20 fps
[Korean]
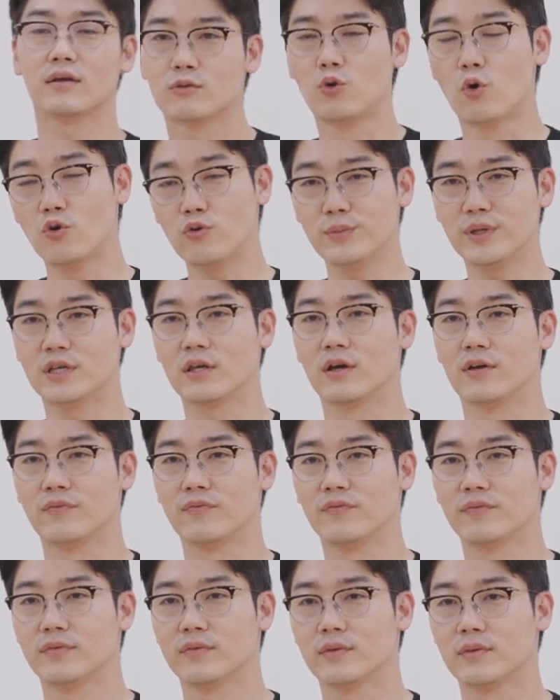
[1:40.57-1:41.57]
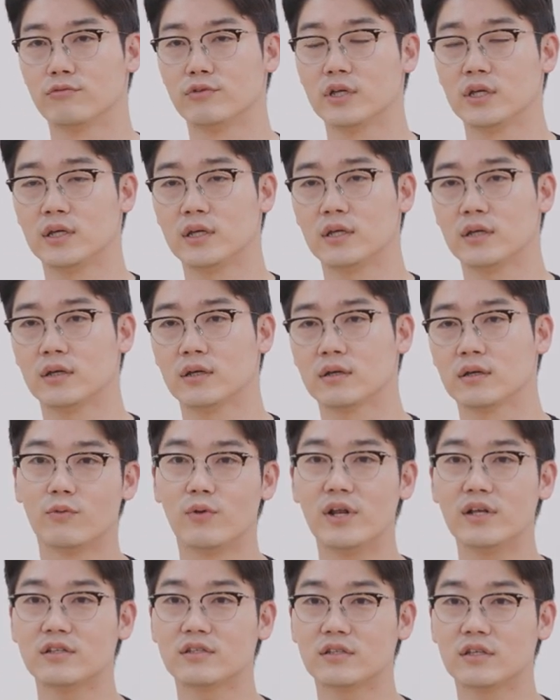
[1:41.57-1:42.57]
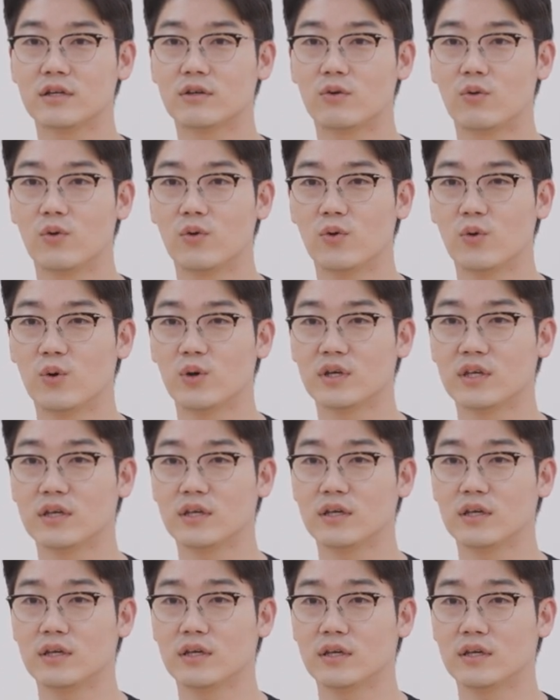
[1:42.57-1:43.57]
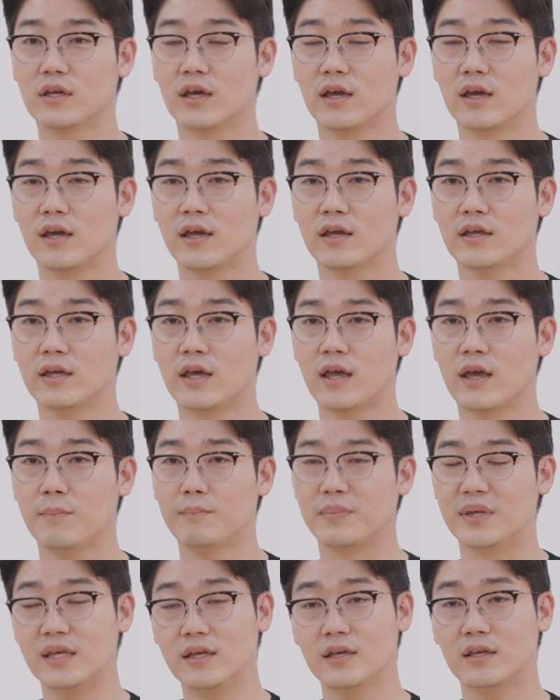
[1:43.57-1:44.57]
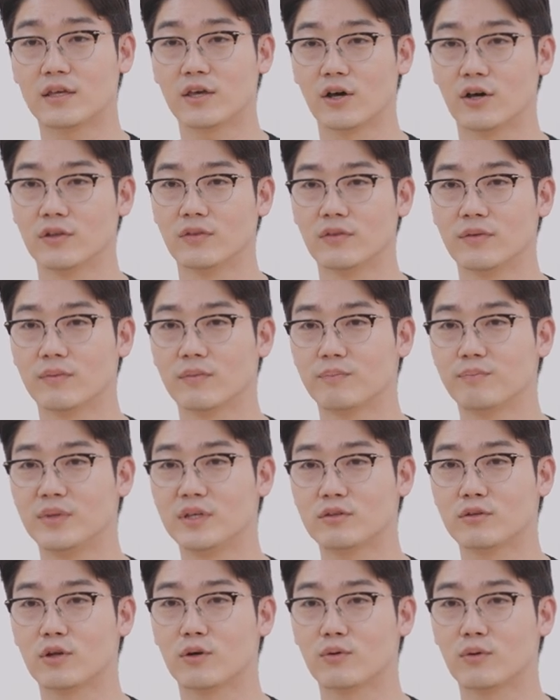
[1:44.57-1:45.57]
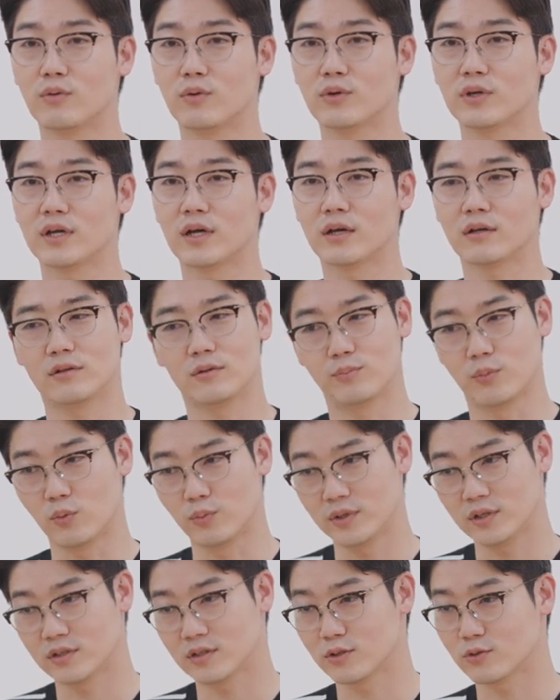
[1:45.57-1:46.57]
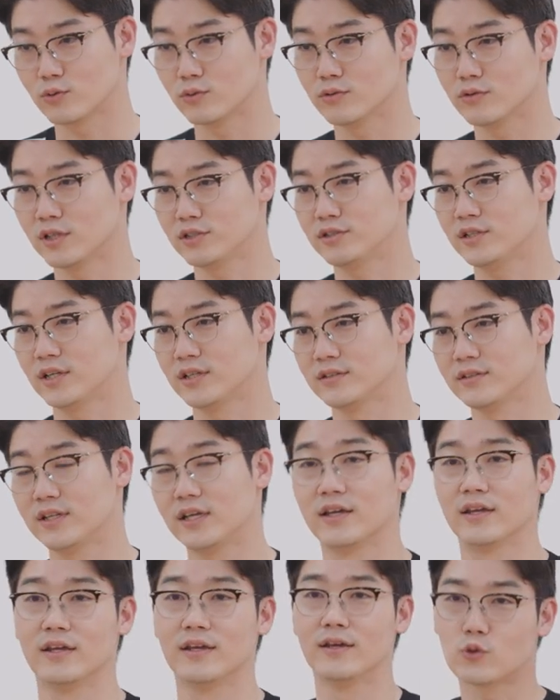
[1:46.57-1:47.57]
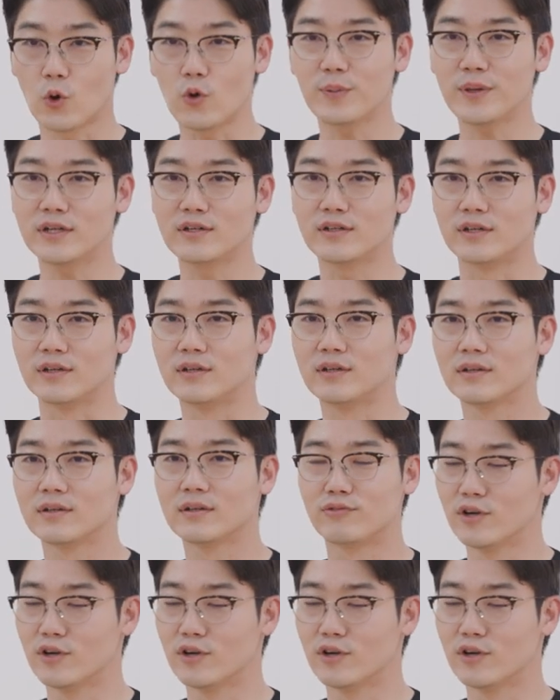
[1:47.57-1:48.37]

도우미견, 우리 웰시코기계의 미견 미스터 코리아, 몸이 이렇게 좋은 것 같지는 않은데 초비를